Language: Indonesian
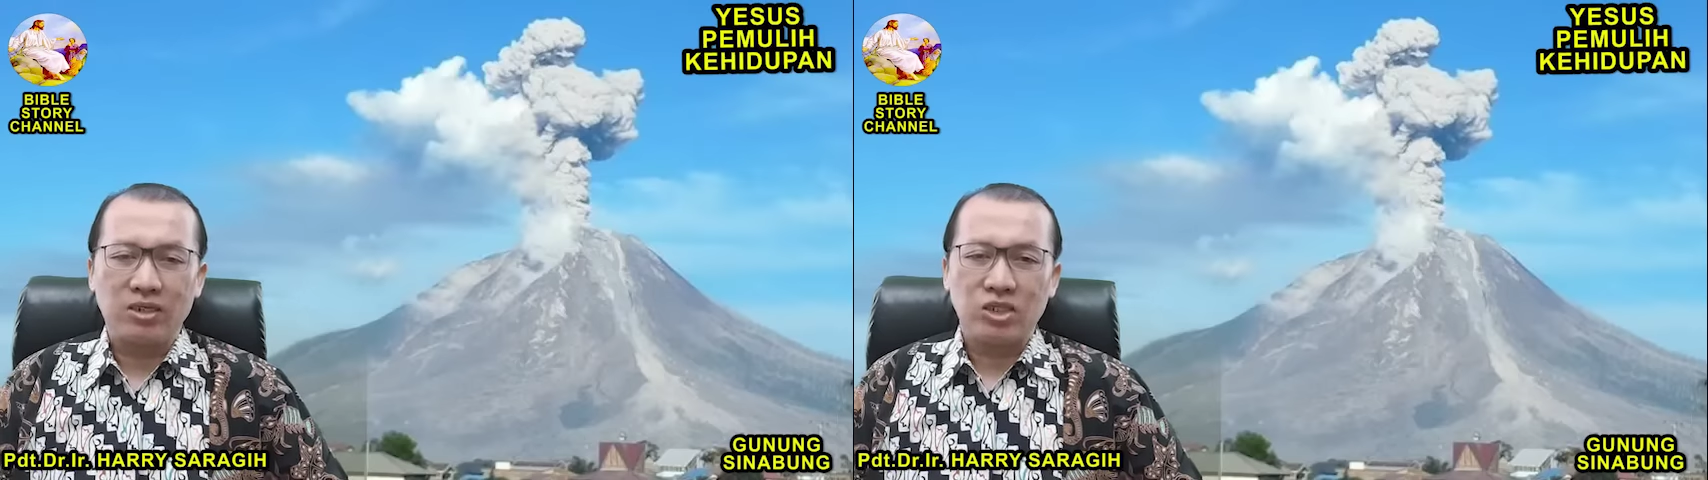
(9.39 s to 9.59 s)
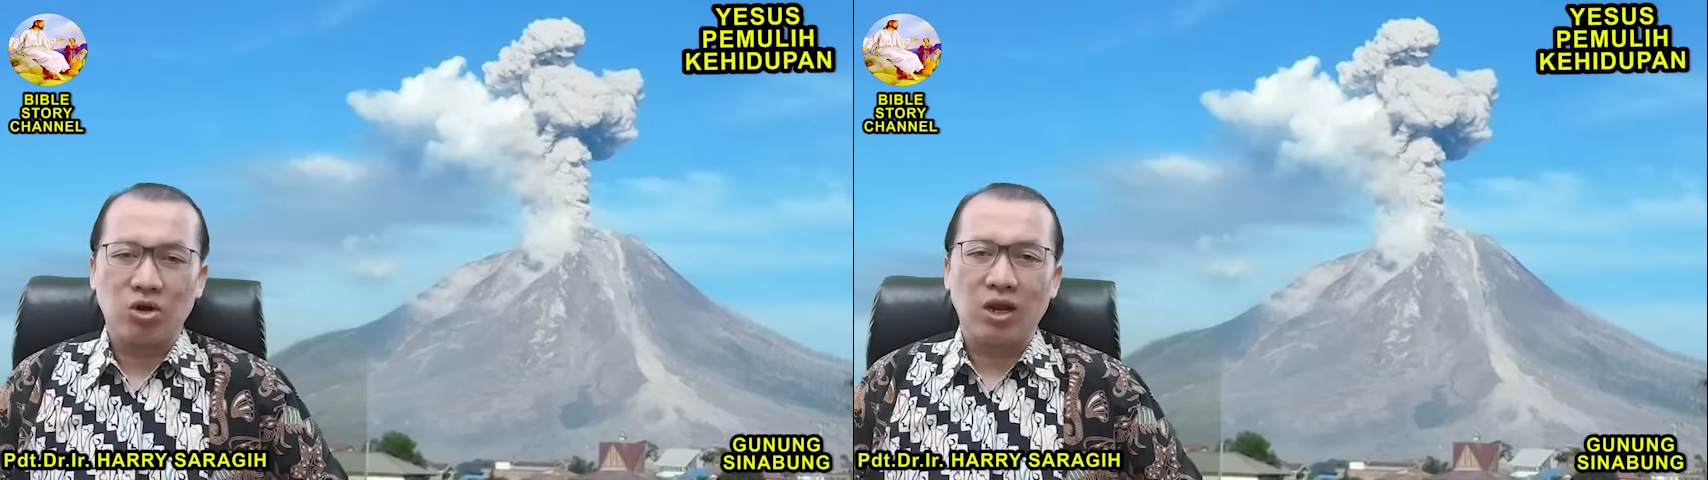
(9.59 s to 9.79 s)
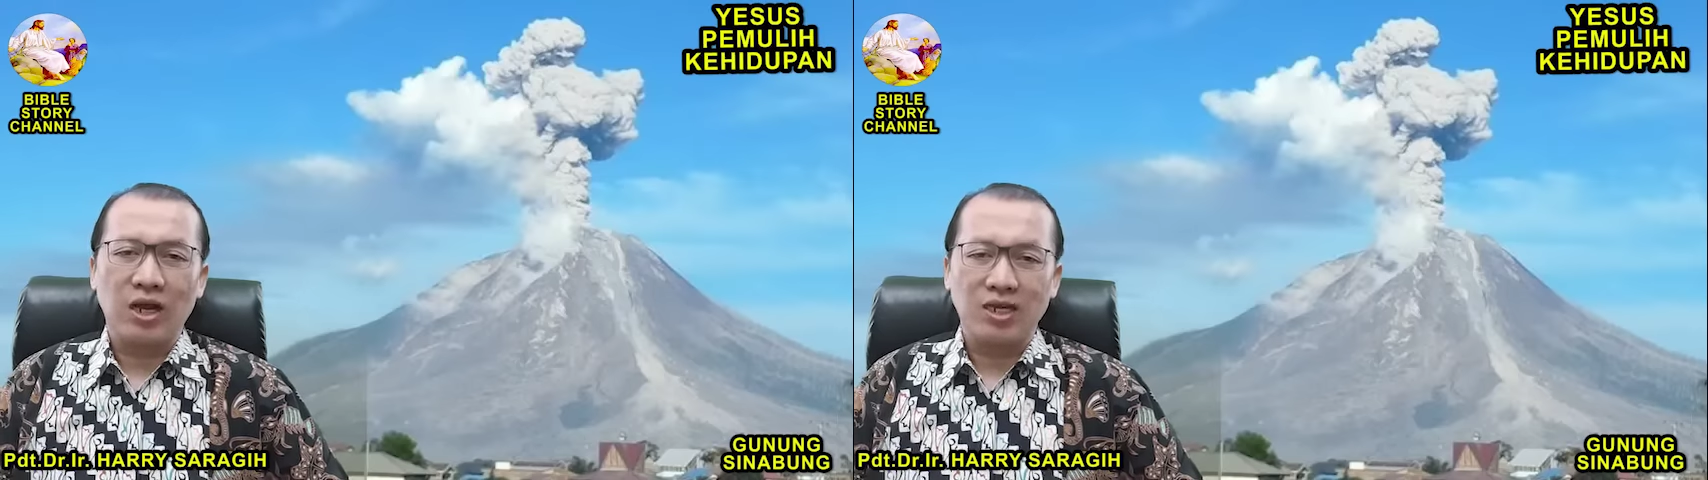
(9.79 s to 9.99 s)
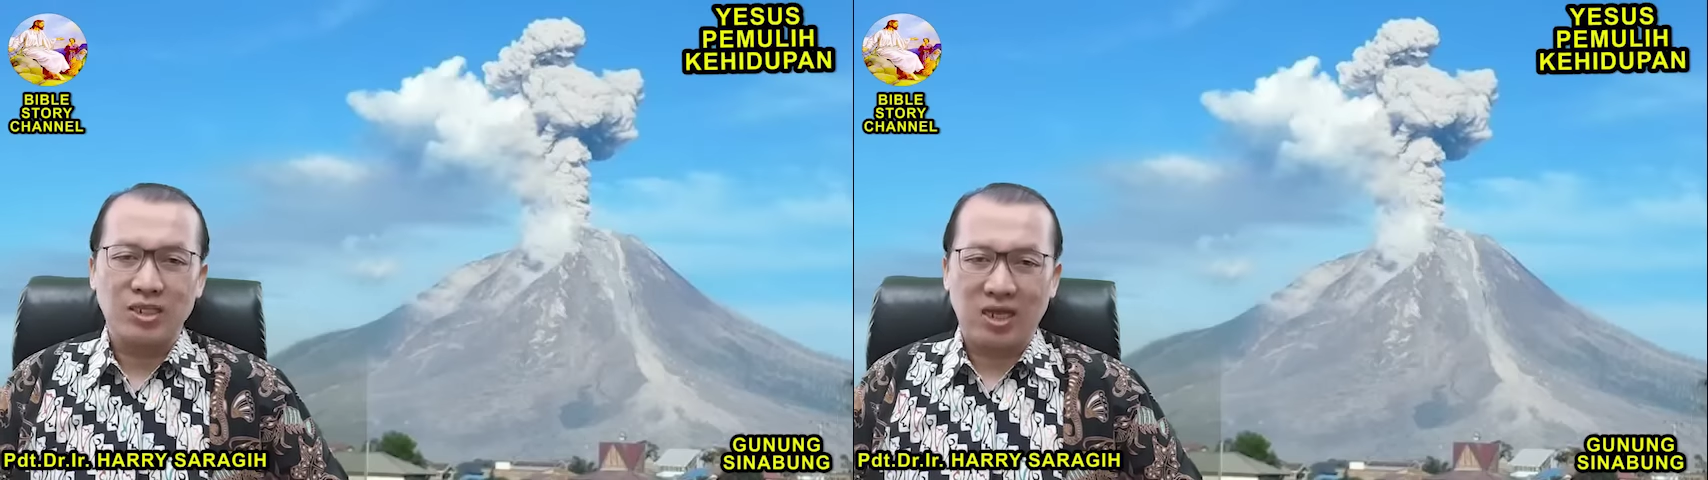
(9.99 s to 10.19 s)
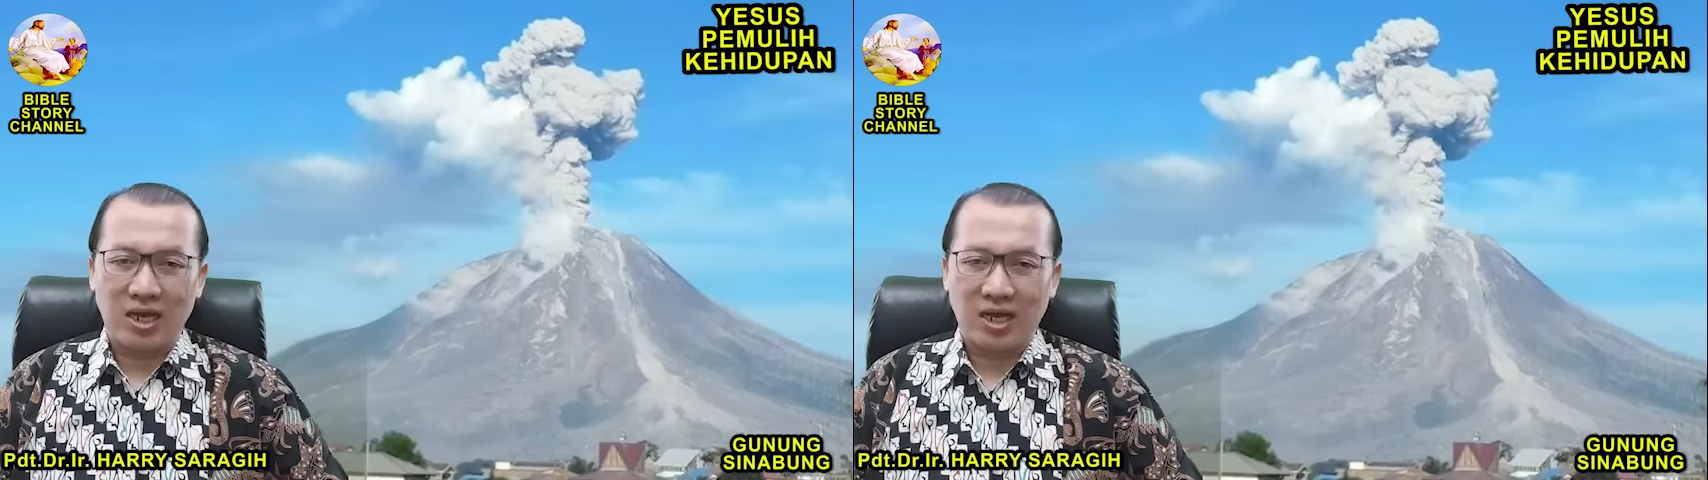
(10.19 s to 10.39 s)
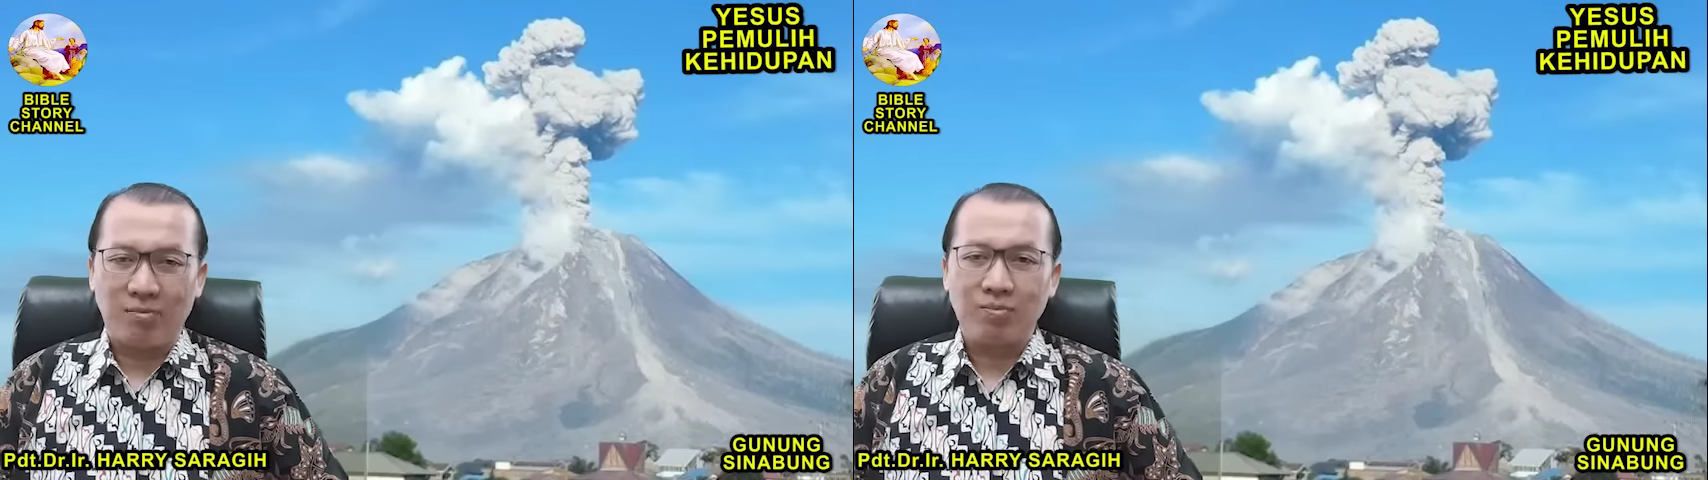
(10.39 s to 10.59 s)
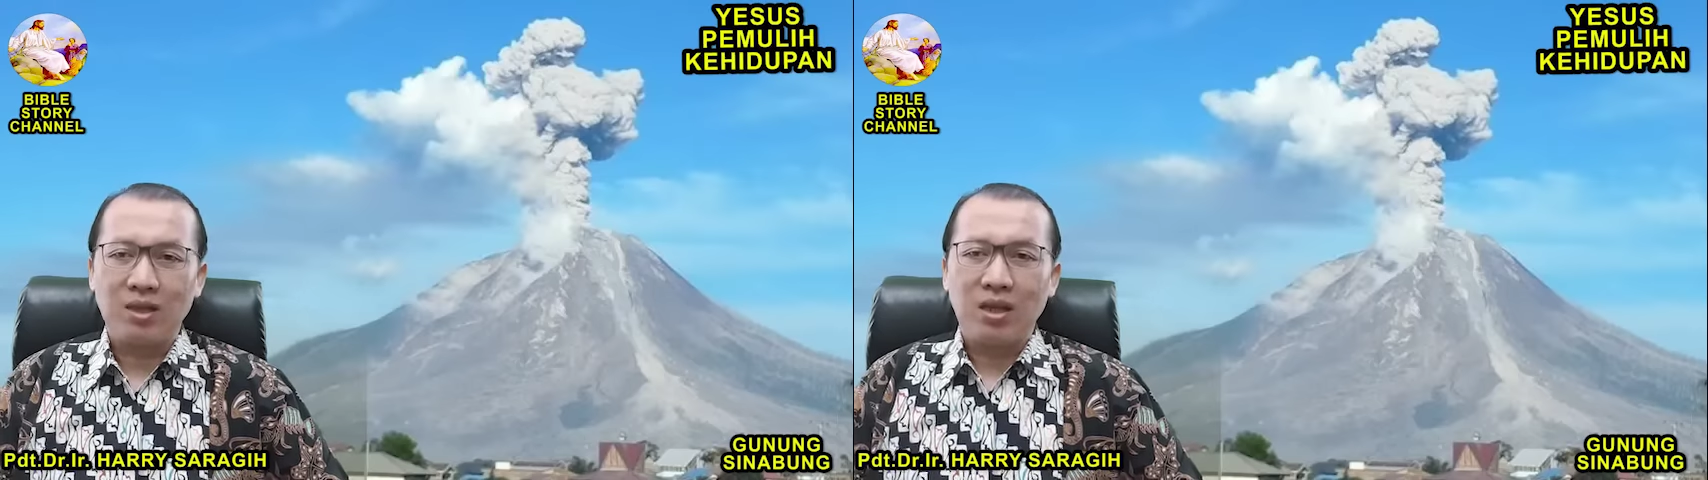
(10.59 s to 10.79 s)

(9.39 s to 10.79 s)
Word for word: seorang Israel.